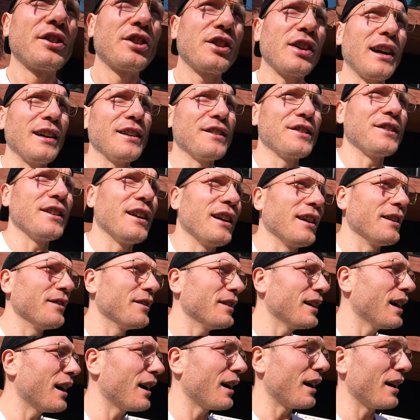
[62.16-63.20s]
Scheiße, ey.
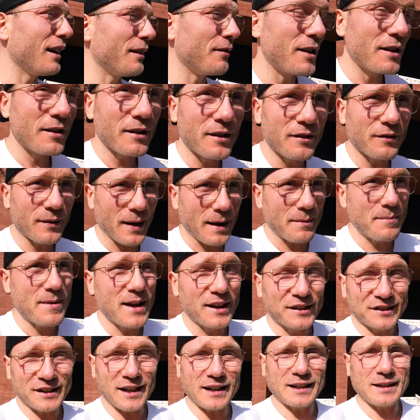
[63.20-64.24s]
Ja, bei
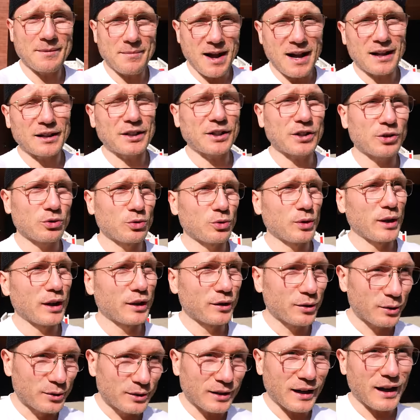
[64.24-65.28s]
mir ist echt immer hart
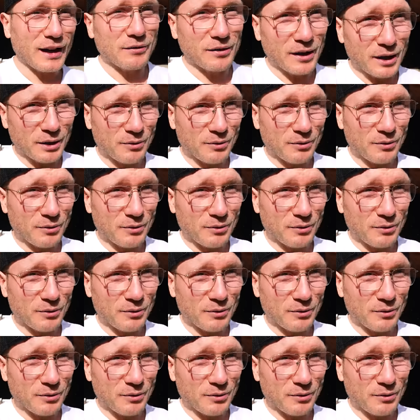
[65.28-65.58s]
strukturiert so ein Tag,